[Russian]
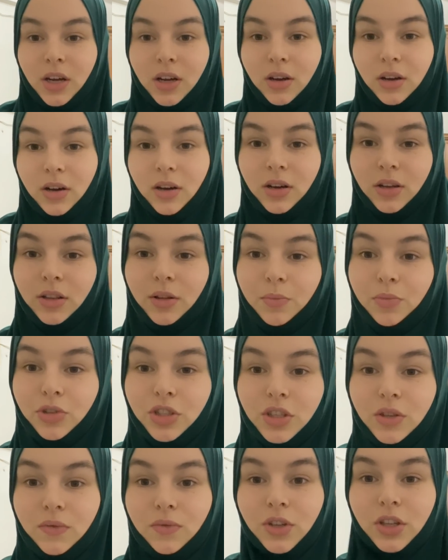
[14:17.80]
А,
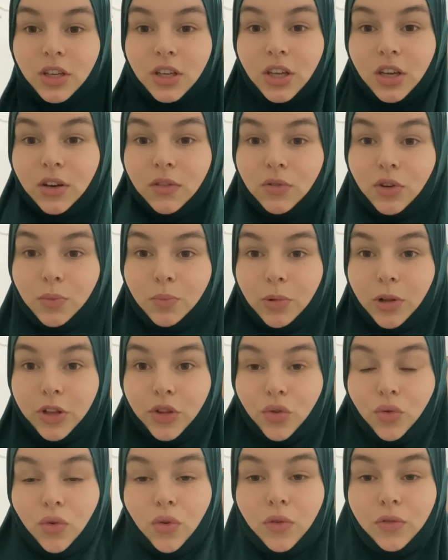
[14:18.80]
допустим, вот таких вот
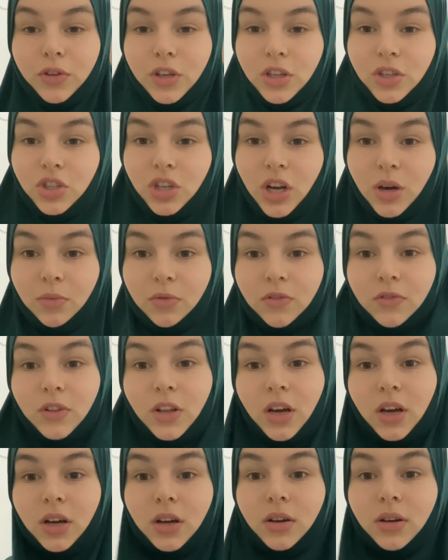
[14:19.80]
платков, хиджабов,
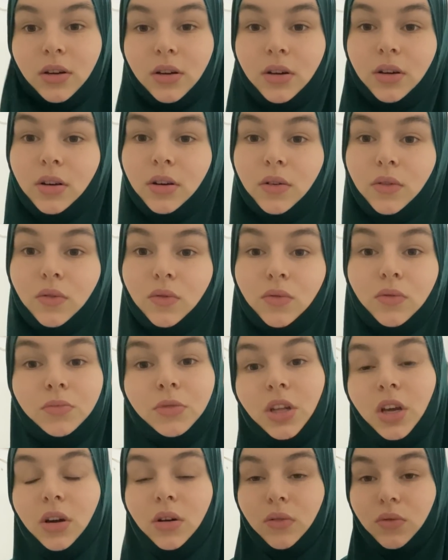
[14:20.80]
да, а, у
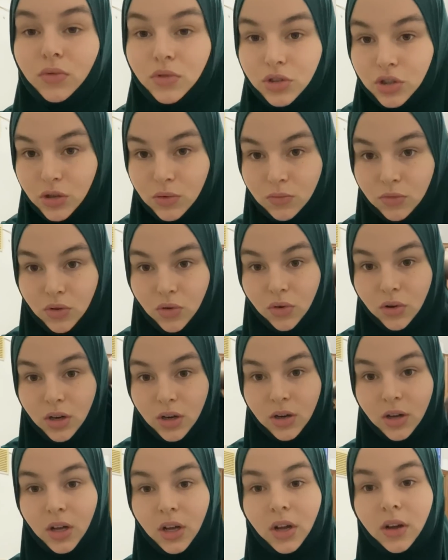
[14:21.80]
меня очень
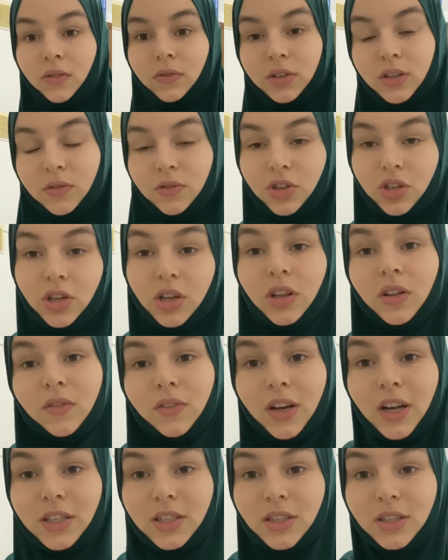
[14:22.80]
много, совершенно в
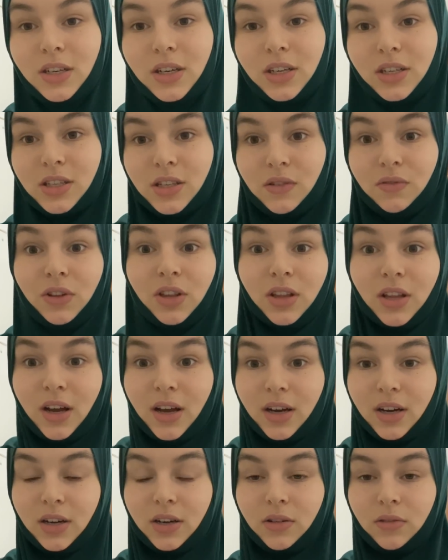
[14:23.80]
разных
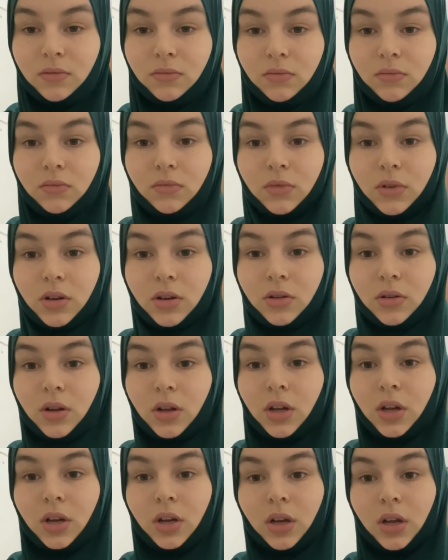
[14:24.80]
цветах. А,
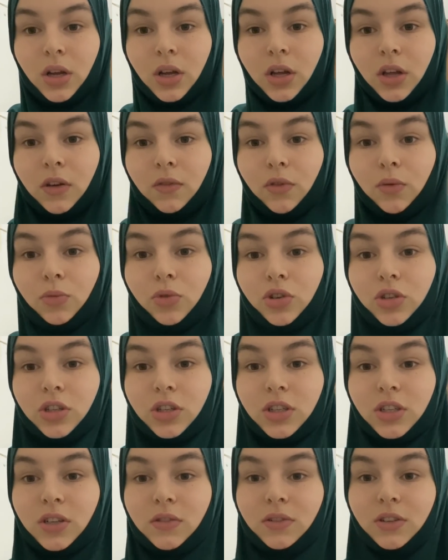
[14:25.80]
его
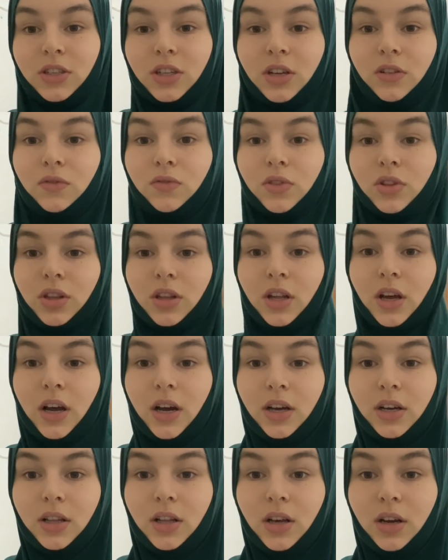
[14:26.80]
можете завязать вот
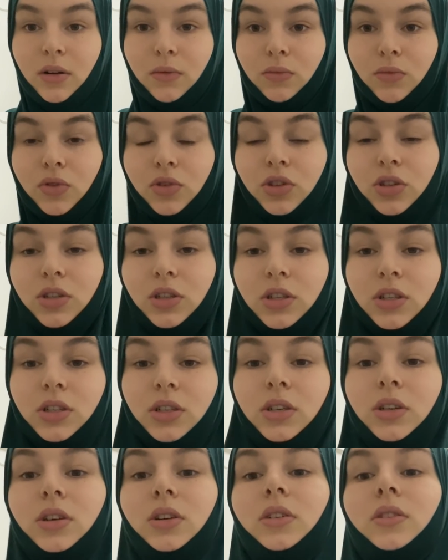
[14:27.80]
так, да,
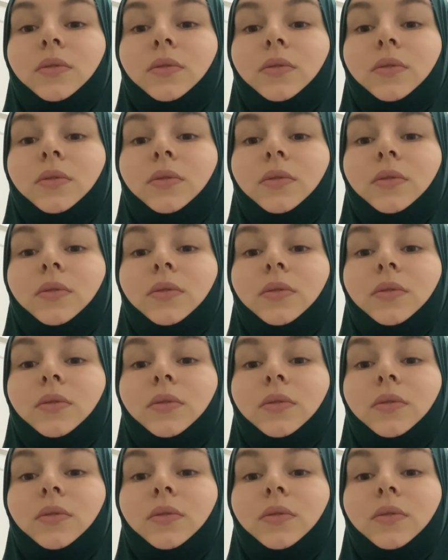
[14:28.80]
можете